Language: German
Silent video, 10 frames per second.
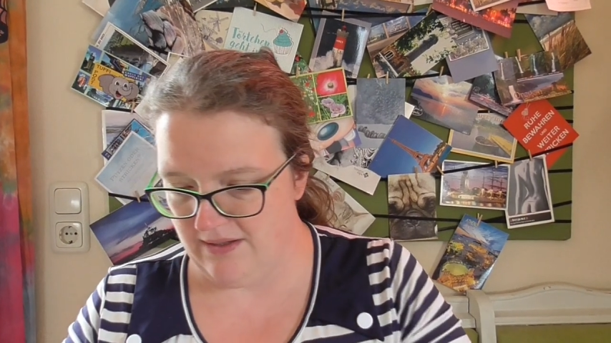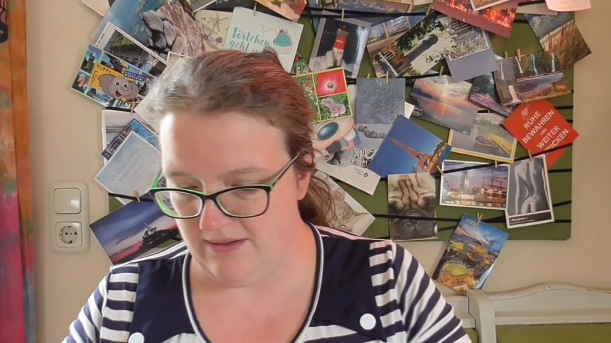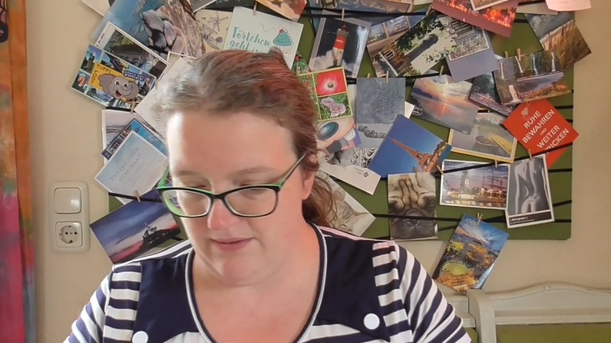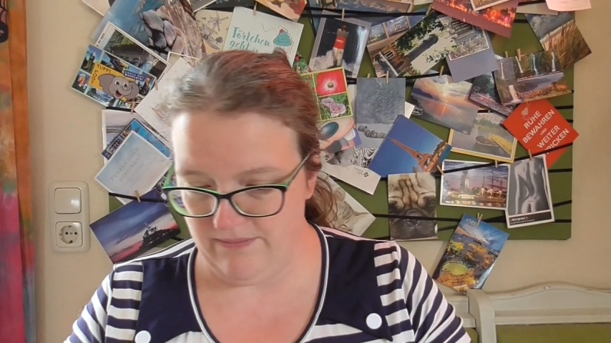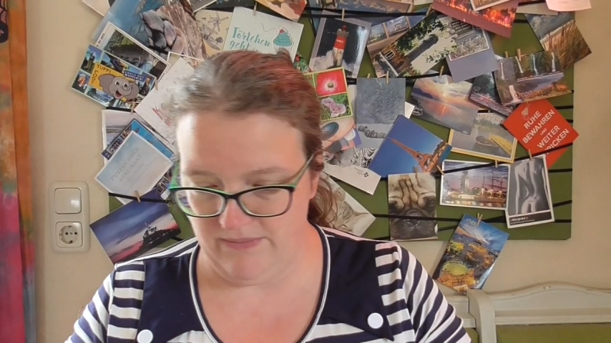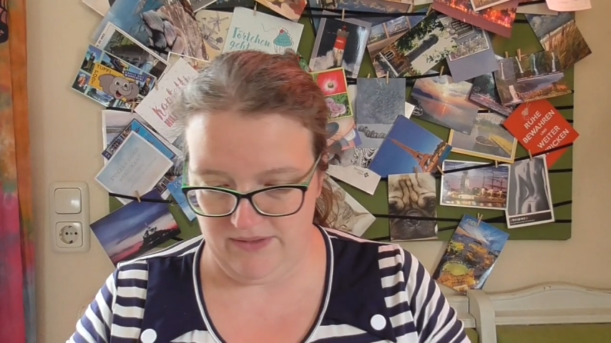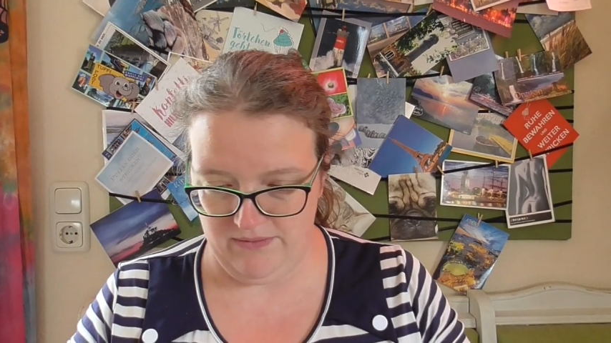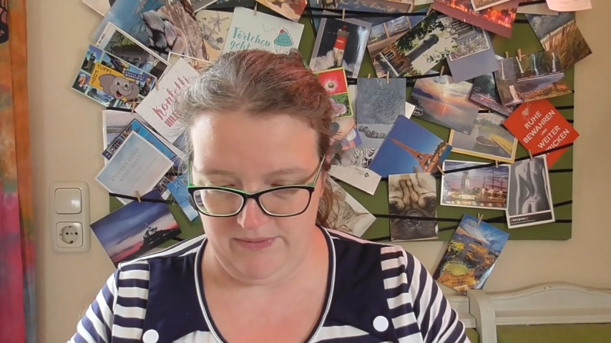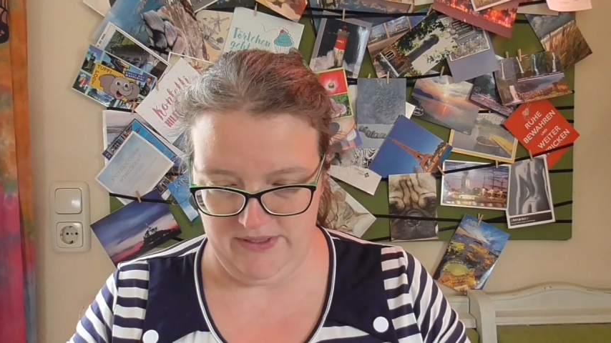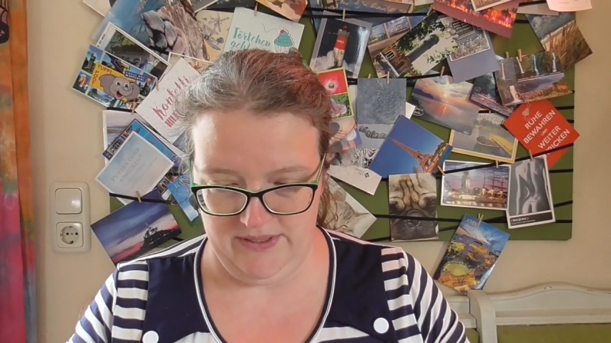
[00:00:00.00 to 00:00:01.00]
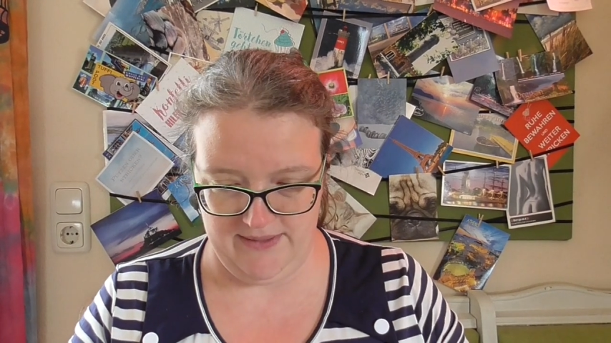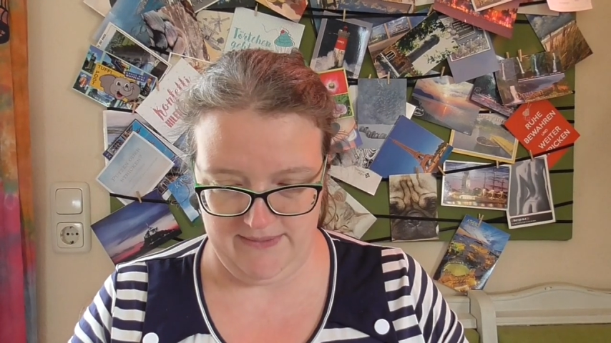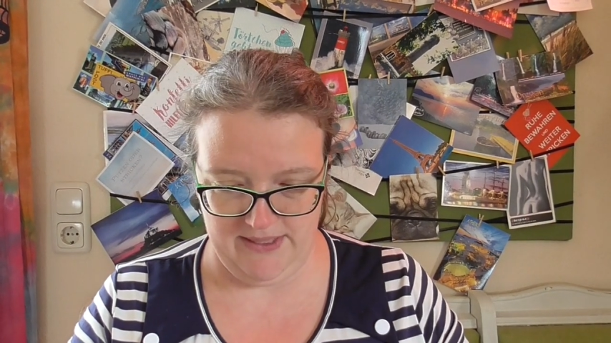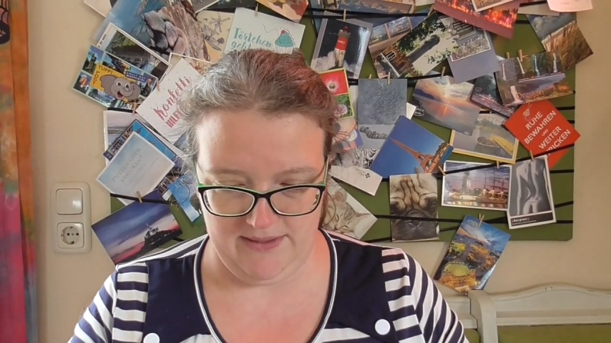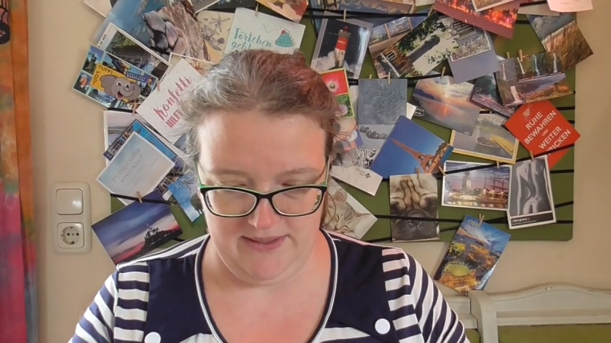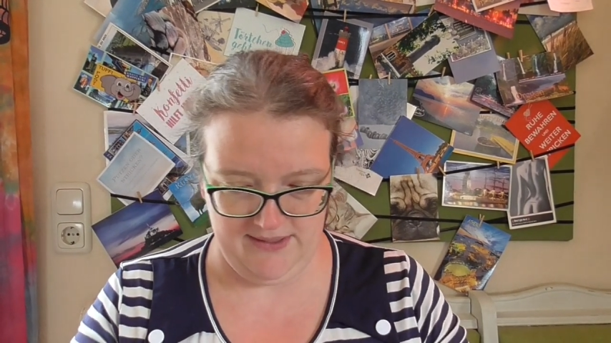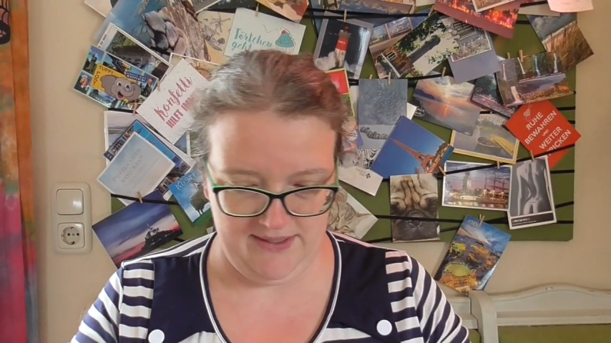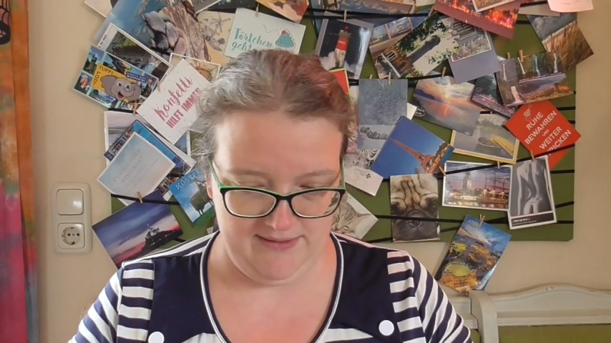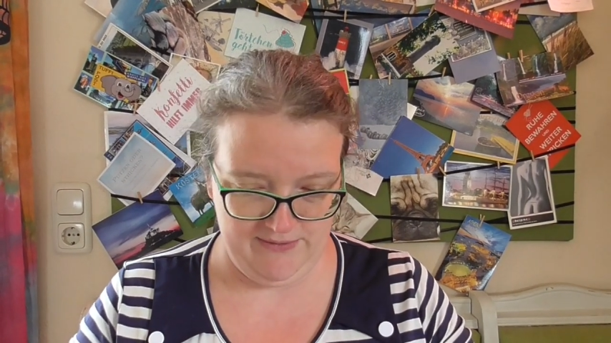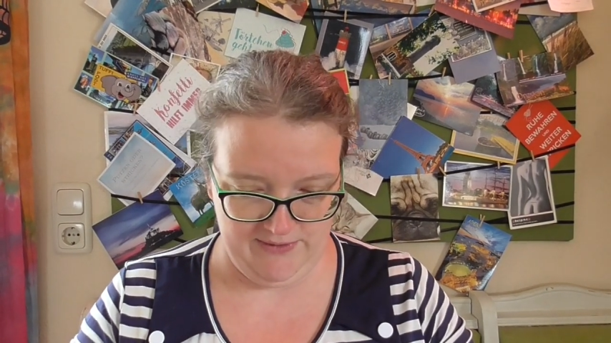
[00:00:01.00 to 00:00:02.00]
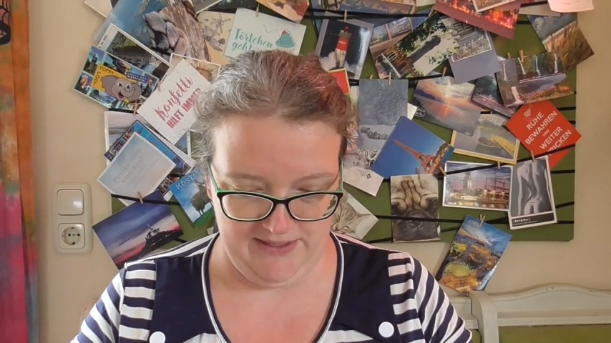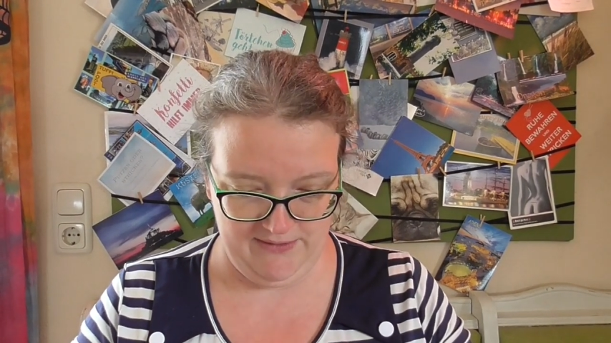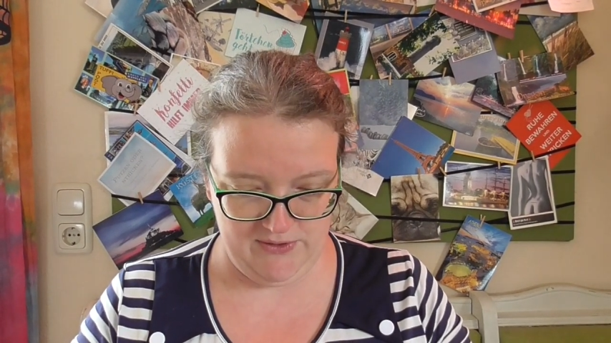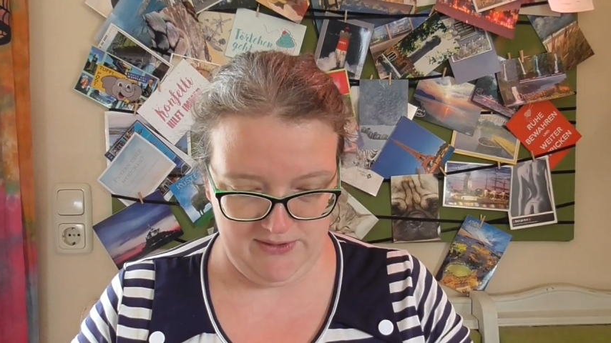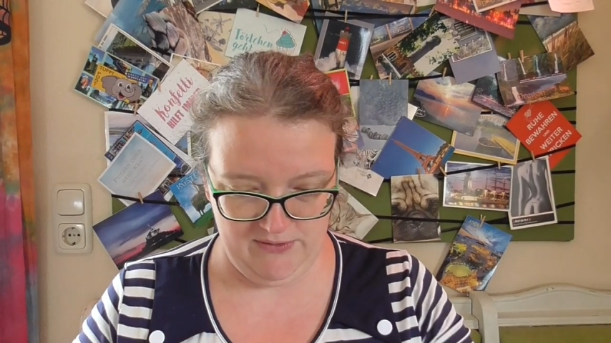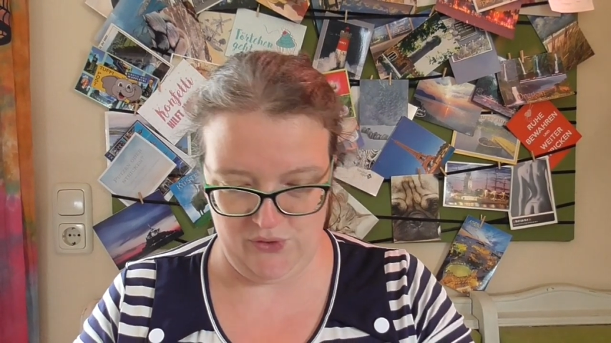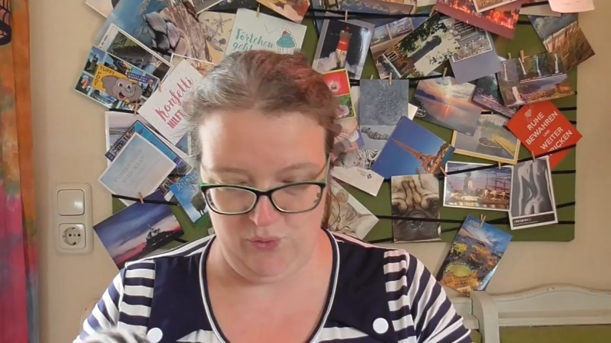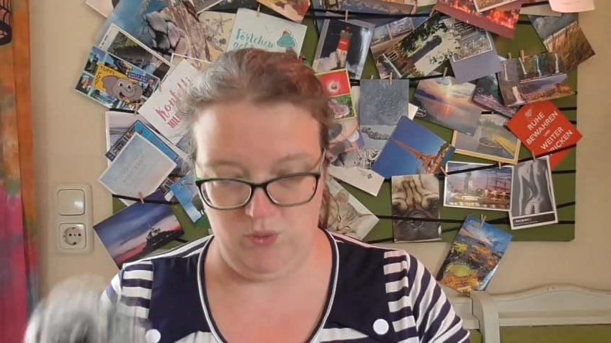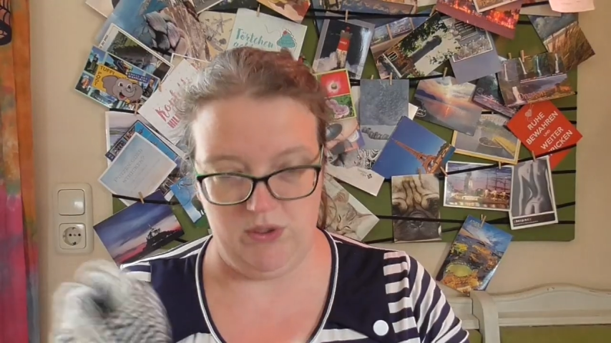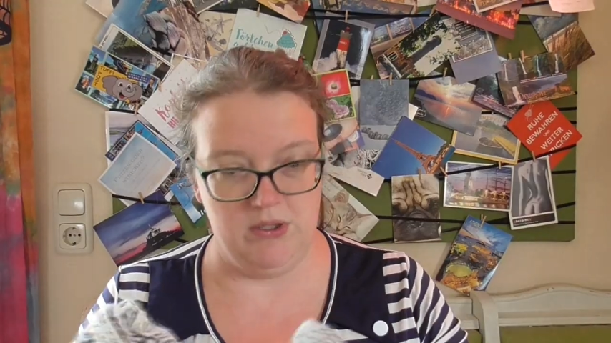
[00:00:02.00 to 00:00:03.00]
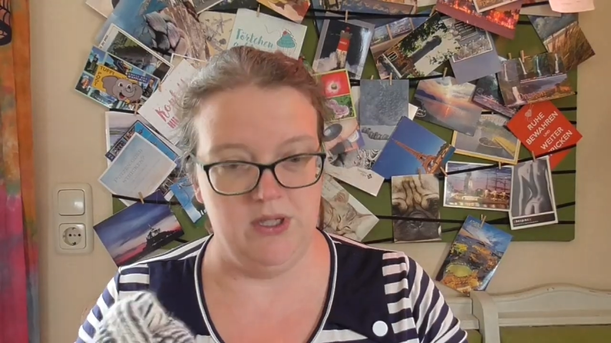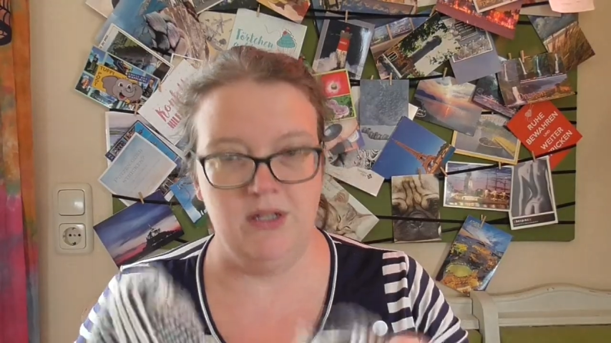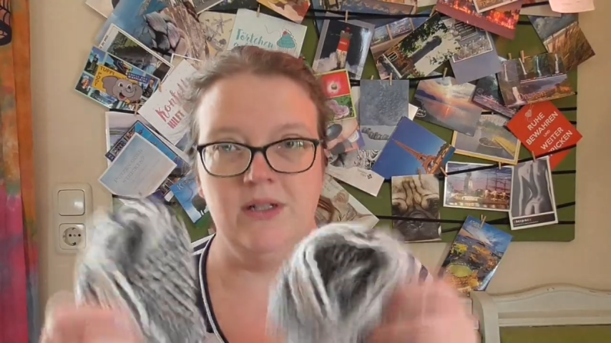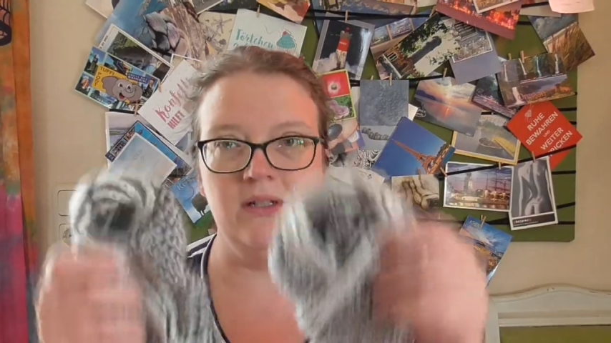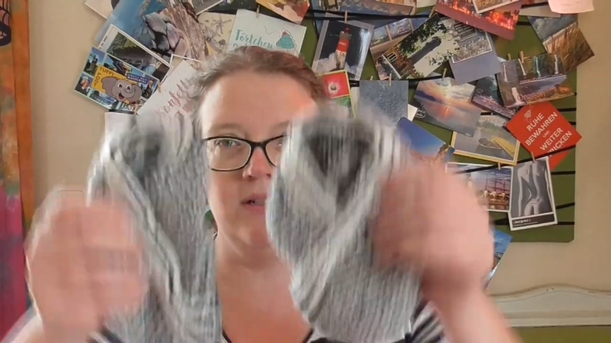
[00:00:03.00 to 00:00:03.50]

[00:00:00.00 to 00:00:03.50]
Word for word: Ähm, ich hole mal den zweiten, der sieht also genauso aus, nur